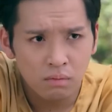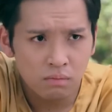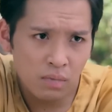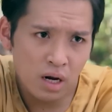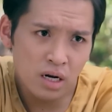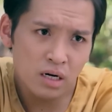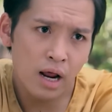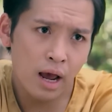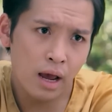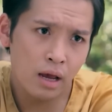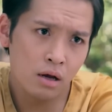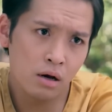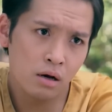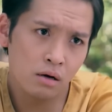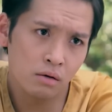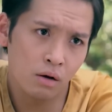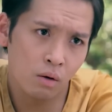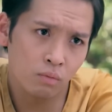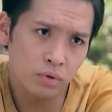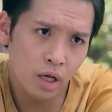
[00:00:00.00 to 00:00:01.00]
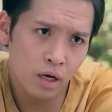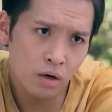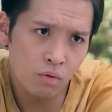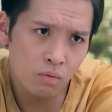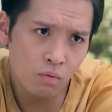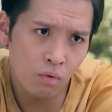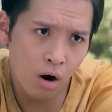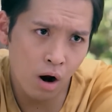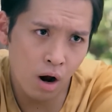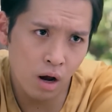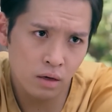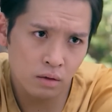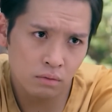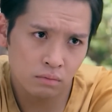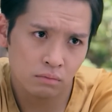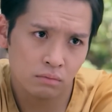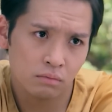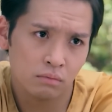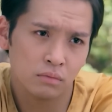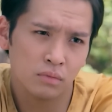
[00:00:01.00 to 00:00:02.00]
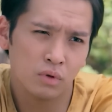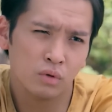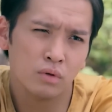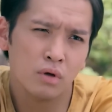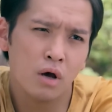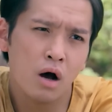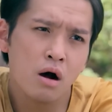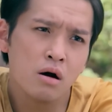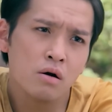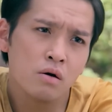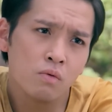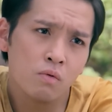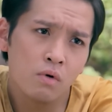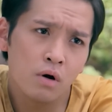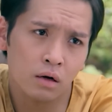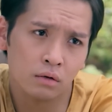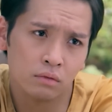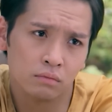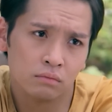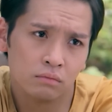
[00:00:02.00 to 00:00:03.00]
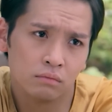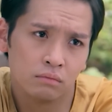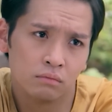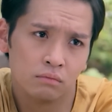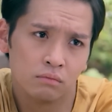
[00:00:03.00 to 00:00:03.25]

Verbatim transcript: mấy nay á không thấy con huệ tao nhớ nó quá không à.